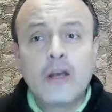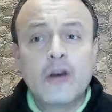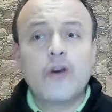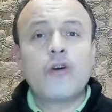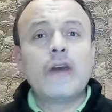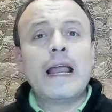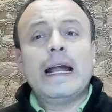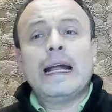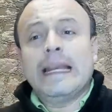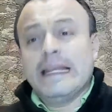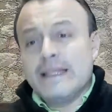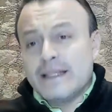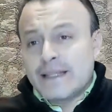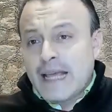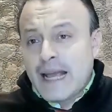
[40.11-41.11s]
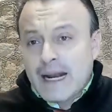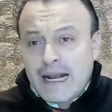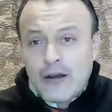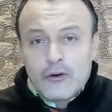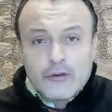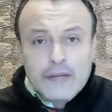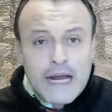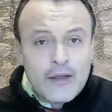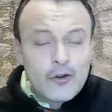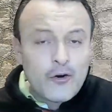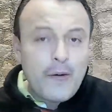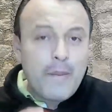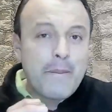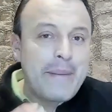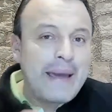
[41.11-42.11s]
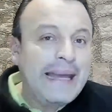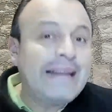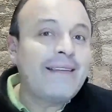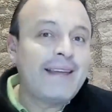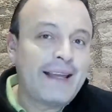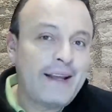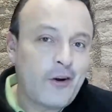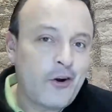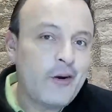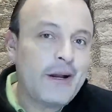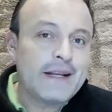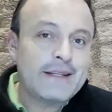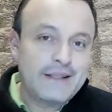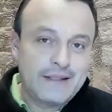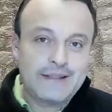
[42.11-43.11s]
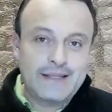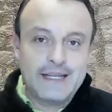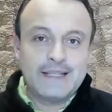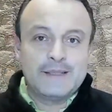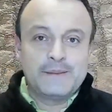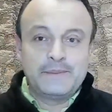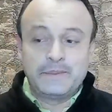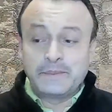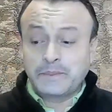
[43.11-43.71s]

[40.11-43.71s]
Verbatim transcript: con la crisis que han causado 20 congresistas